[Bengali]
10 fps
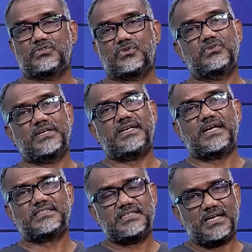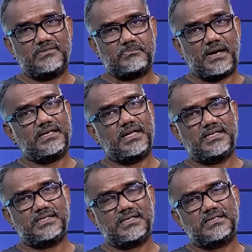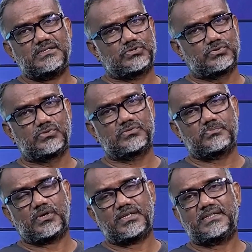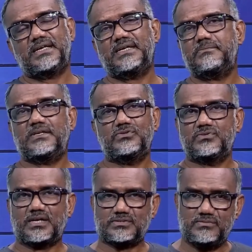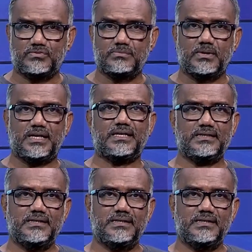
তখন এই আশি সালে পায়নিয়ার লিগে শুরুর পরের থেকেই কিন্তু আসলে ফুটবলের